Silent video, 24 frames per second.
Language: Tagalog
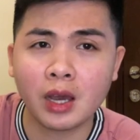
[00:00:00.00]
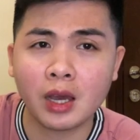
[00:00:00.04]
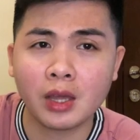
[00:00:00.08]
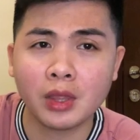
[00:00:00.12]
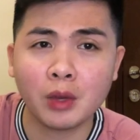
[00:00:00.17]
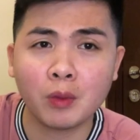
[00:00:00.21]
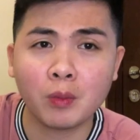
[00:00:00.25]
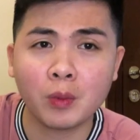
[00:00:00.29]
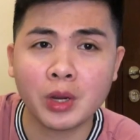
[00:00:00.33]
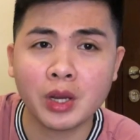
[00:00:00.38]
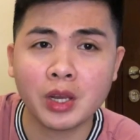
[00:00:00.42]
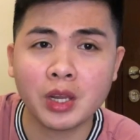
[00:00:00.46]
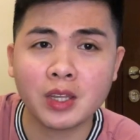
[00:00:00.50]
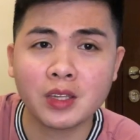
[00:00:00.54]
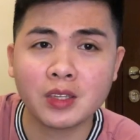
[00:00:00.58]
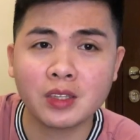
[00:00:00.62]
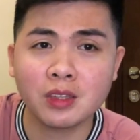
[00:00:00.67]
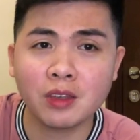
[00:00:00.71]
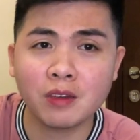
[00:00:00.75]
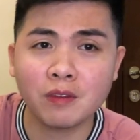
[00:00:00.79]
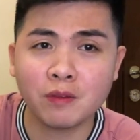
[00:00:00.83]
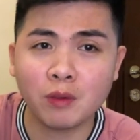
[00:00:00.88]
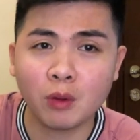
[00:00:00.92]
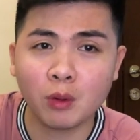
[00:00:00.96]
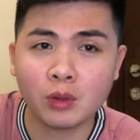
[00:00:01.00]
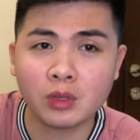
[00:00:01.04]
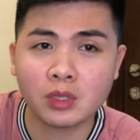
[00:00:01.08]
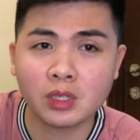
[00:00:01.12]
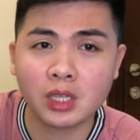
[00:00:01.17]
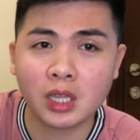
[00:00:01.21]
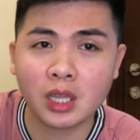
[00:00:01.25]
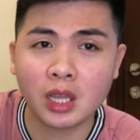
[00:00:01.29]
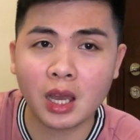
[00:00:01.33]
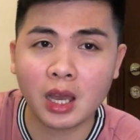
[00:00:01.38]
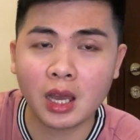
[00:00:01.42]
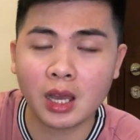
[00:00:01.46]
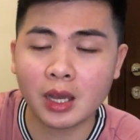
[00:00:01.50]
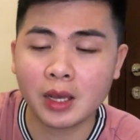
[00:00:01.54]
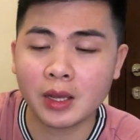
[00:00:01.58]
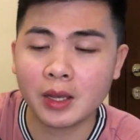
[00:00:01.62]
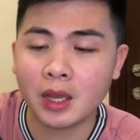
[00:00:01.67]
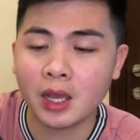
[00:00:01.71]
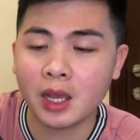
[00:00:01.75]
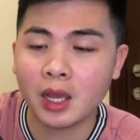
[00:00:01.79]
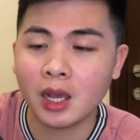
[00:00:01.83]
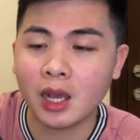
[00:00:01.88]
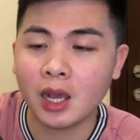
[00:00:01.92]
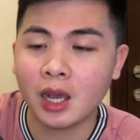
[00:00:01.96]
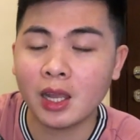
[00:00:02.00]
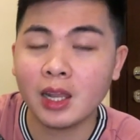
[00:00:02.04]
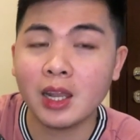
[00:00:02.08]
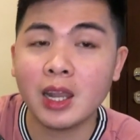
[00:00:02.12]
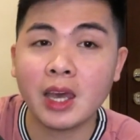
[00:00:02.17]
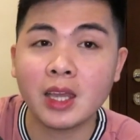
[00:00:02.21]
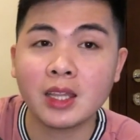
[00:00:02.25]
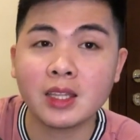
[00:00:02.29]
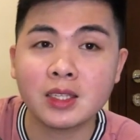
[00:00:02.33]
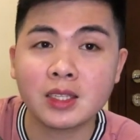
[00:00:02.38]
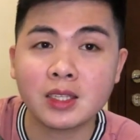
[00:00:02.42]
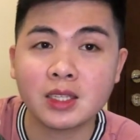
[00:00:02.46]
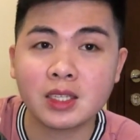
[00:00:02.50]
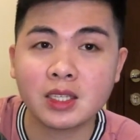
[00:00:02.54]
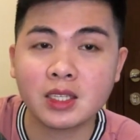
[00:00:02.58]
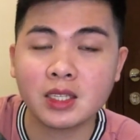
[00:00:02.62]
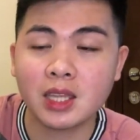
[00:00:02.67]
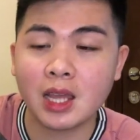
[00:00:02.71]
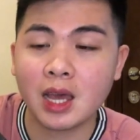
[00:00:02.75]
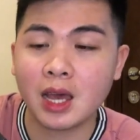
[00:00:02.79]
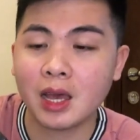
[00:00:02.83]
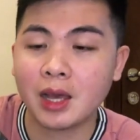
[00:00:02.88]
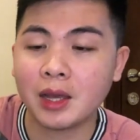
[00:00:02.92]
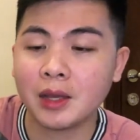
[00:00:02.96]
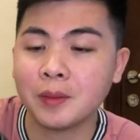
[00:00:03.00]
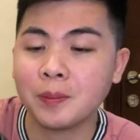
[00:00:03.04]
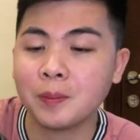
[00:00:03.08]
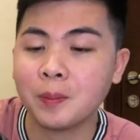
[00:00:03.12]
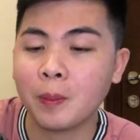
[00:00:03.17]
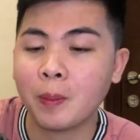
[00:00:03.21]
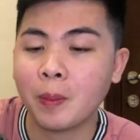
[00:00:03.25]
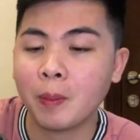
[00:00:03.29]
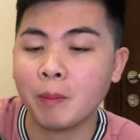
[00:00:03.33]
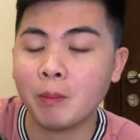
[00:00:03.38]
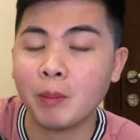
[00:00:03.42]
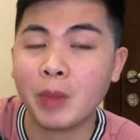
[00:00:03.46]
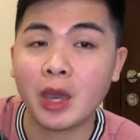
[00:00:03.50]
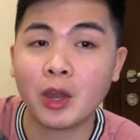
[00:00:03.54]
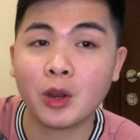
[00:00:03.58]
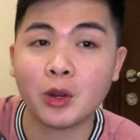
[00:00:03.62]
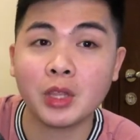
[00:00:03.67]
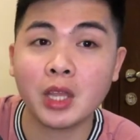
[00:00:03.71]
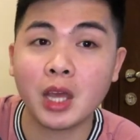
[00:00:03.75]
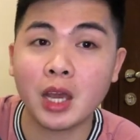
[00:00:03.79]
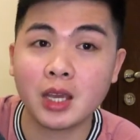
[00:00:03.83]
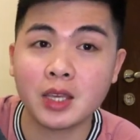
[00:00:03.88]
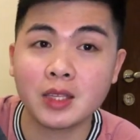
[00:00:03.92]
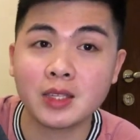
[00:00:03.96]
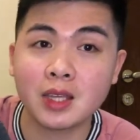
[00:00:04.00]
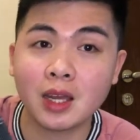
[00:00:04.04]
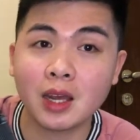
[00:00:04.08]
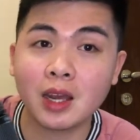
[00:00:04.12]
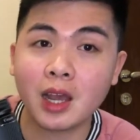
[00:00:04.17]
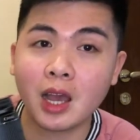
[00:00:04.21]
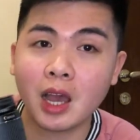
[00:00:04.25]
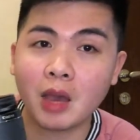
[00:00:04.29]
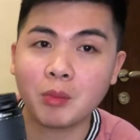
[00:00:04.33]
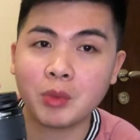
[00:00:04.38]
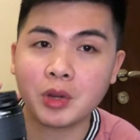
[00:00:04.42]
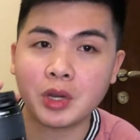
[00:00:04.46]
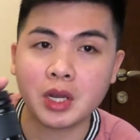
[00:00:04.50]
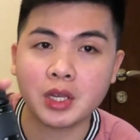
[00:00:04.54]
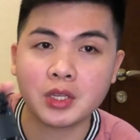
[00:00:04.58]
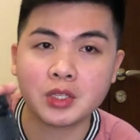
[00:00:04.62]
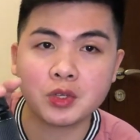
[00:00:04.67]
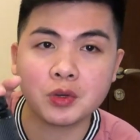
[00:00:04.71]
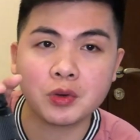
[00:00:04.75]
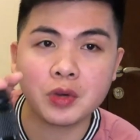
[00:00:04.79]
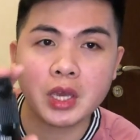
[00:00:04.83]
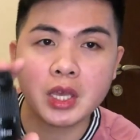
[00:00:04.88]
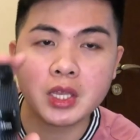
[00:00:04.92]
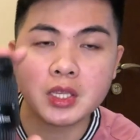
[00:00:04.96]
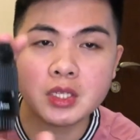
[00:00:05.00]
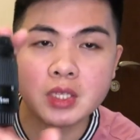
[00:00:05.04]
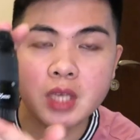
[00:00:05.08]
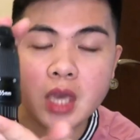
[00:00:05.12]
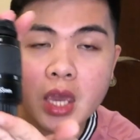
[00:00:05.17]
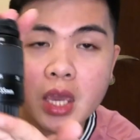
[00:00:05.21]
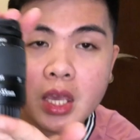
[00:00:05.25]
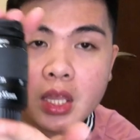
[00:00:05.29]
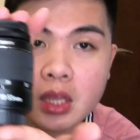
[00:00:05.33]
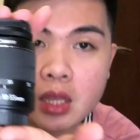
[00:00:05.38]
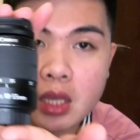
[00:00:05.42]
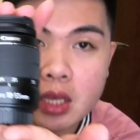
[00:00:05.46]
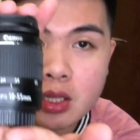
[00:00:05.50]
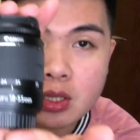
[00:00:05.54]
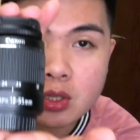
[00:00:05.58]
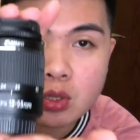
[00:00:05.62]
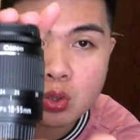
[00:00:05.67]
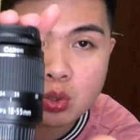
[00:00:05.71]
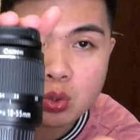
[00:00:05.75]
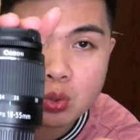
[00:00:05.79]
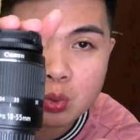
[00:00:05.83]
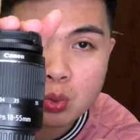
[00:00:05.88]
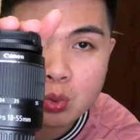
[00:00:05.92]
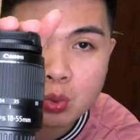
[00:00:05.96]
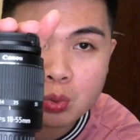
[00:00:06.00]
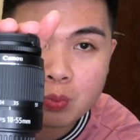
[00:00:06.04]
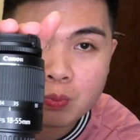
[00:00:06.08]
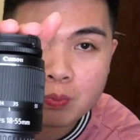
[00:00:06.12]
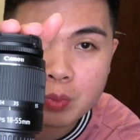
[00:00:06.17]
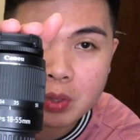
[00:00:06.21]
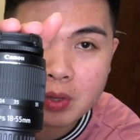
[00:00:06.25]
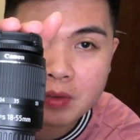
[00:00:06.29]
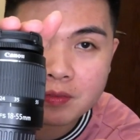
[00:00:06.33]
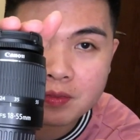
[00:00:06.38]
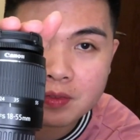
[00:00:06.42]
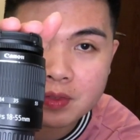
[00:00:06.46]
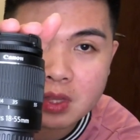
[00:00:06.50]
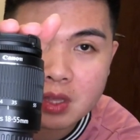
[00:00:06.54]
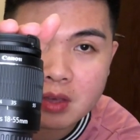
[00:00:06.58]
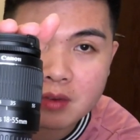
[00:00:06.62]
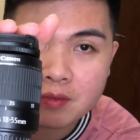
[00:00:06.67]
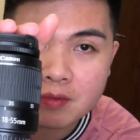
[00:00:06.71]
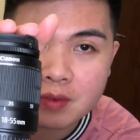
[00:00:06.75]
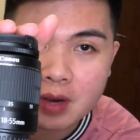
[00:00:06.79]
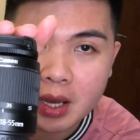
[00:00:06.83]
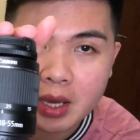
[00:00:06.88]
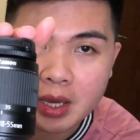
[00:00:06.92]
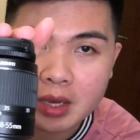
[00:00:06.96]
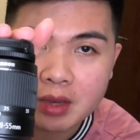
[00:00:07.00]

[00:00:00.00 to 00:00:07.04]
uh, the word is default na lens na meron ang isang camera. So it's 18 to 55.